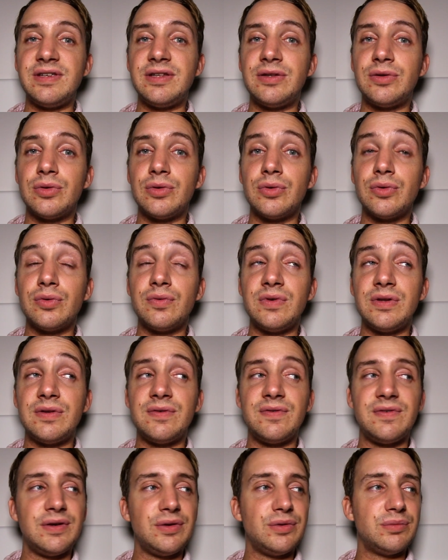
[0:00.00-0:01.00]
vite, euh,
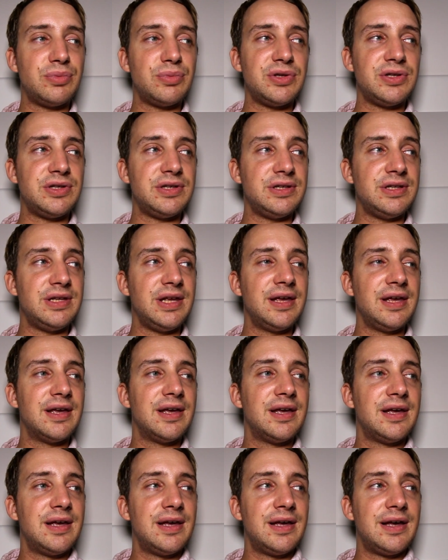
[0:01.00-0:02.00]
vite fait une petite idée.
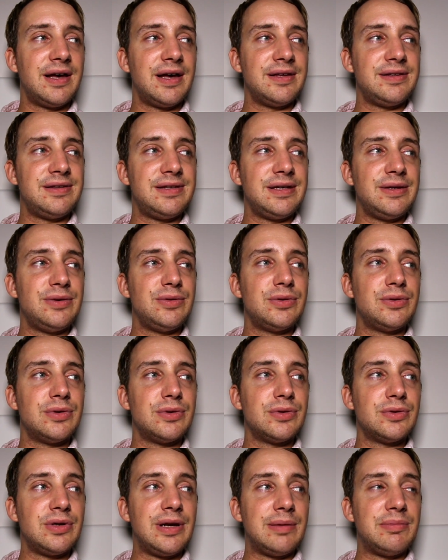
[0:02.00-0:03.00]
c'est
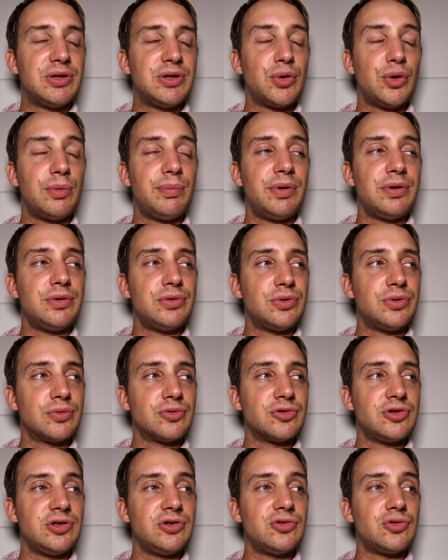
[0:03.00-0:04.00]
une, la métropole de
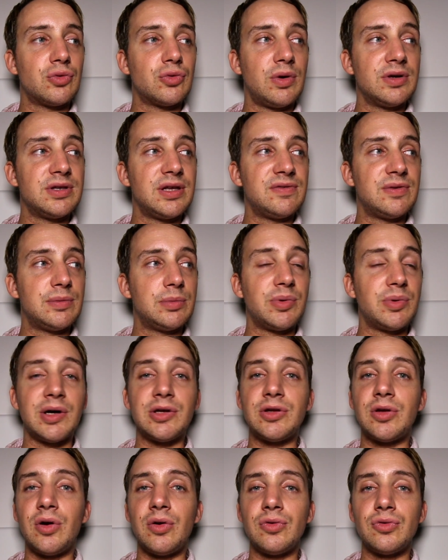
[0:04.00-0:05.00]
Chongqing, je crois que ça fait à peu
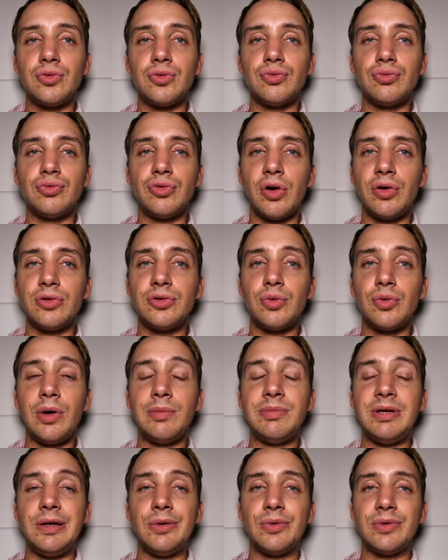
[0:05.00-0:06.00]
près 30 ou 33
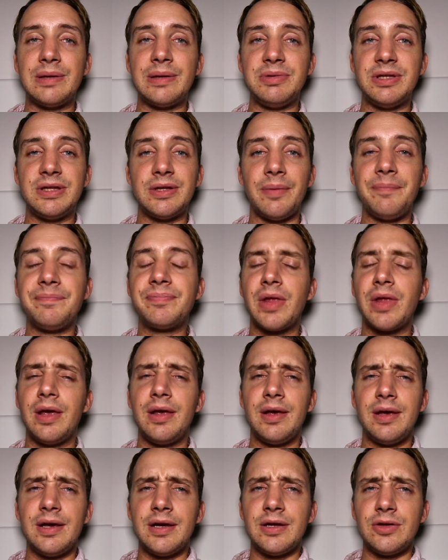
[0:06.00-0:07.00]
millions d'habitants.
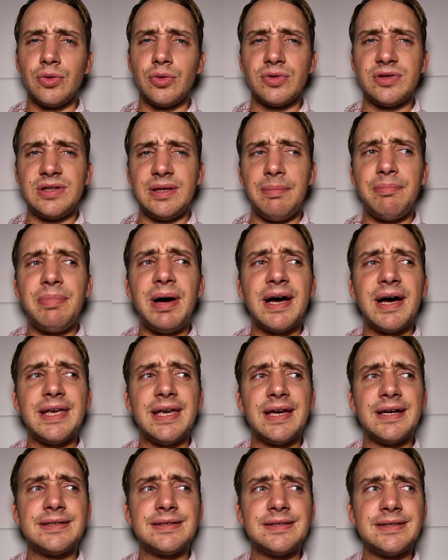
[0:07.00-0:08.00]
Donc c'est pas
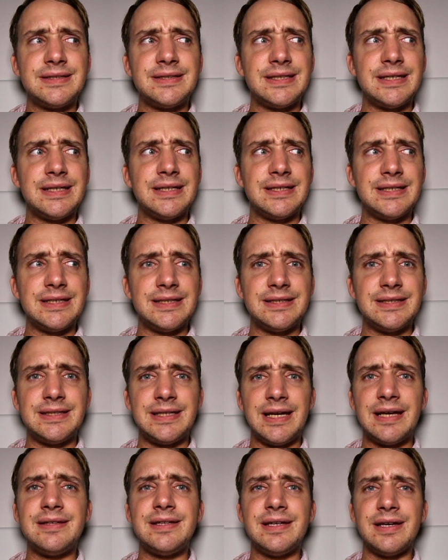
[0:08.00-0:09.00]
rien, c'est
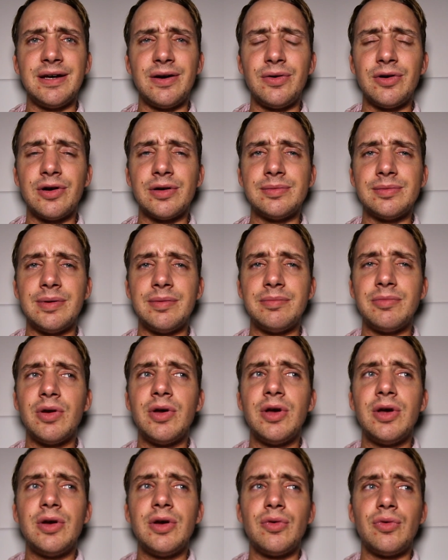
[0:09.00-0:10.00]
assez grand quand même.
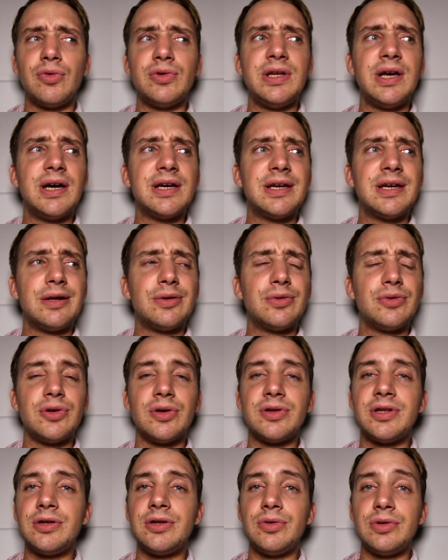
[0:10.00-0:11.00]
On est à quelques
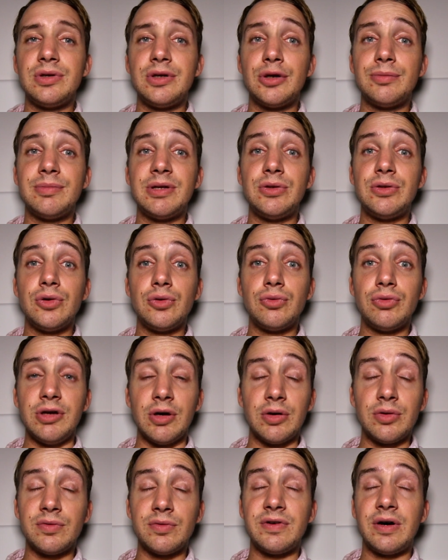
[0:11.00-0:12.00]
centaines de kilomètres de
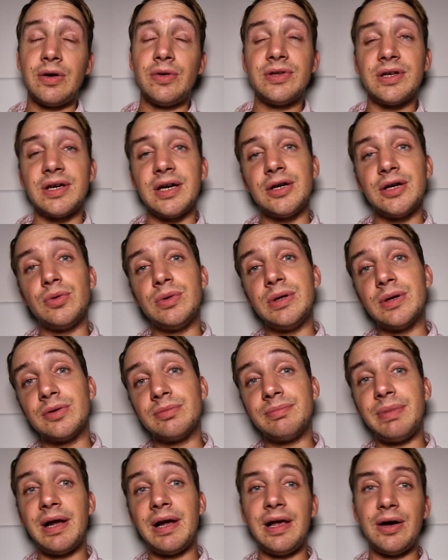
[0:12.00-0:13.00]
Guyang, on va rentrer à
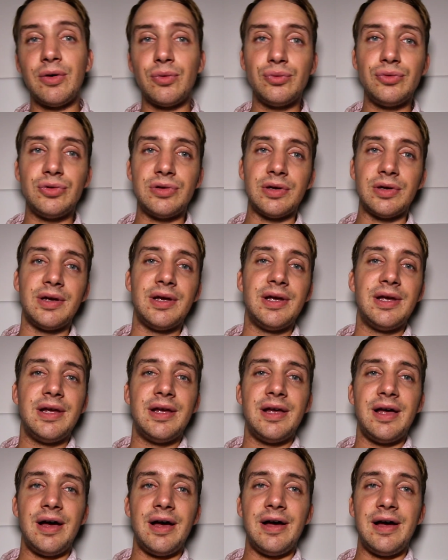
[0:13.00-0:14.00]
Guyang par la route euh,
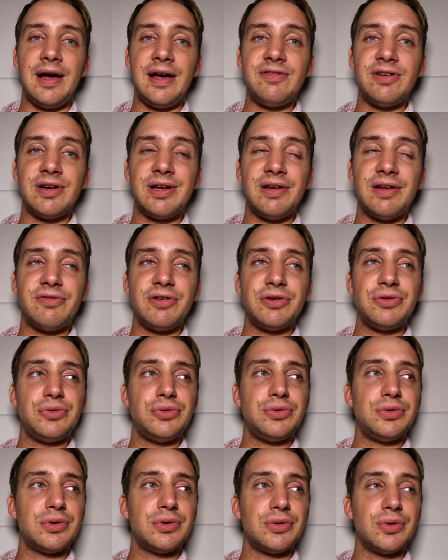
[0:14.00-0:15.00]
avec la
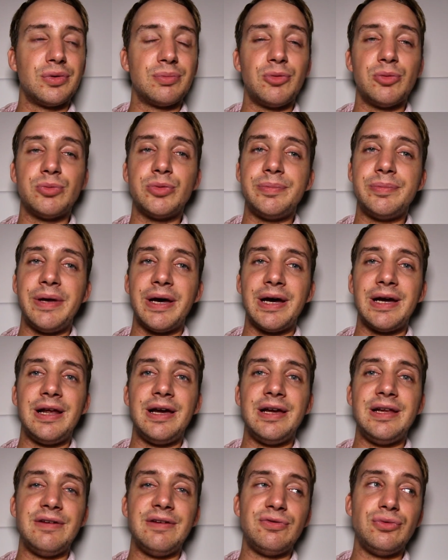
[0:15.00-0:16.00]
voiture. Donc mon beau-père est
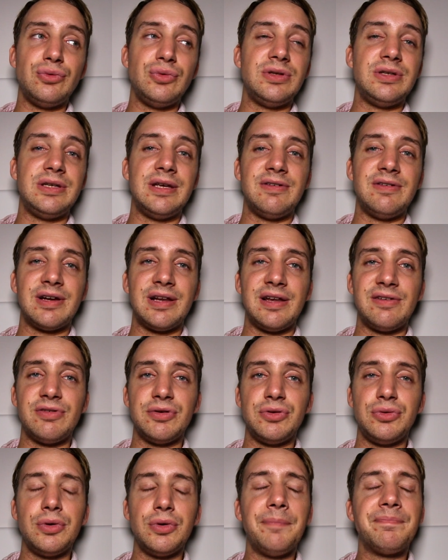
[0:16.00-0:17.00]
là, il est venu ici avec la
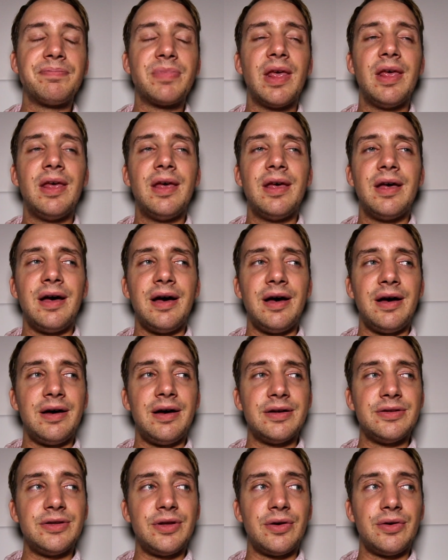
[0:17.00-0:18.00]
voiture.
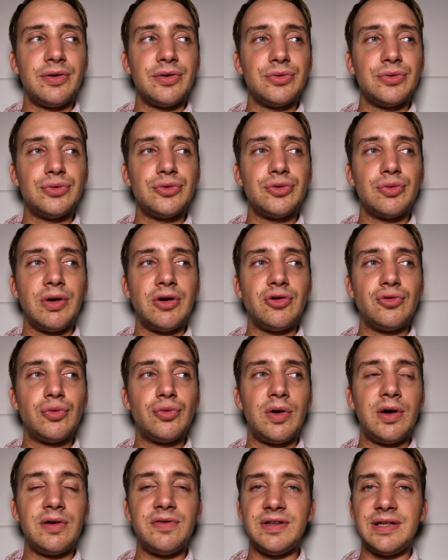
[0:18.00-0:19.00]
Euh, dans 2-3
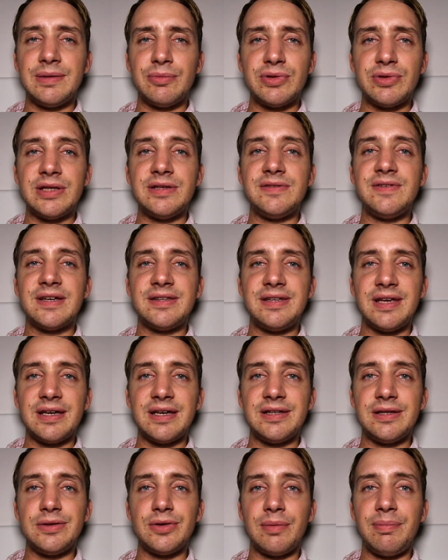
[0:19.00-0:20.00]
jours, on a fêté mon anniversaire
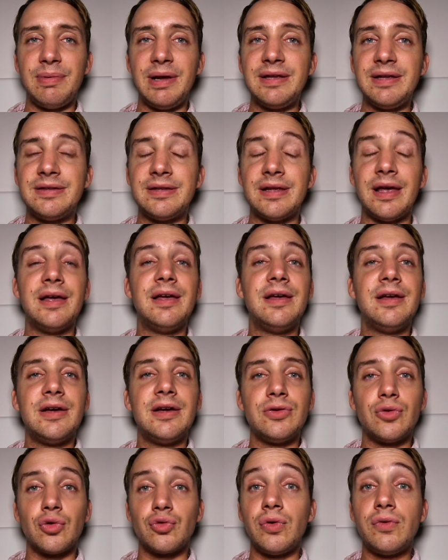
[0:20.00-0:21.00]
ici sur place.
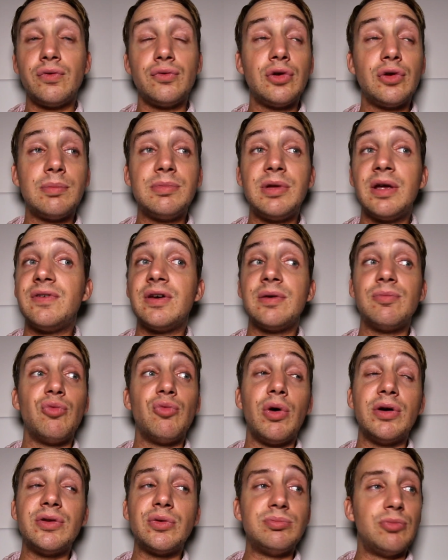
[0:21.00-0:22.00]
Donc je vais vous emmener avec
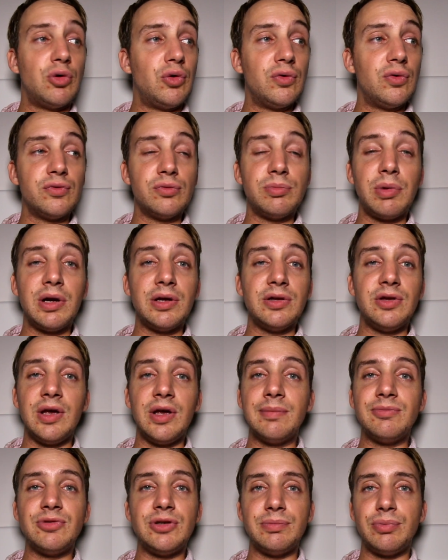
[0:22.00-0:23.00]
moi, euh, vous balader
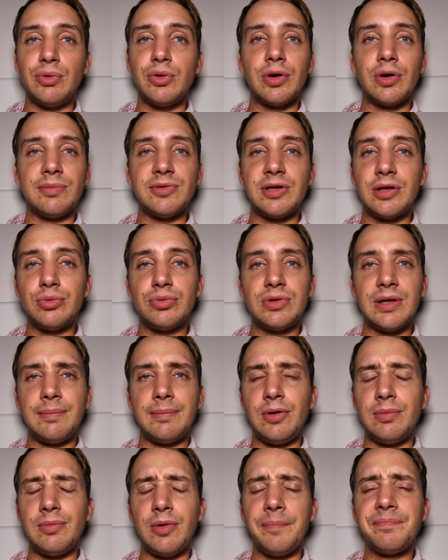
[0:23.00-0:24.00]
un petit peu comme ça tout
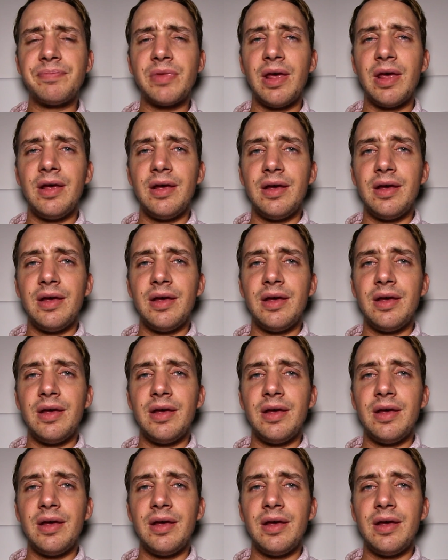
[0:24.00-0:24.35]
simplement,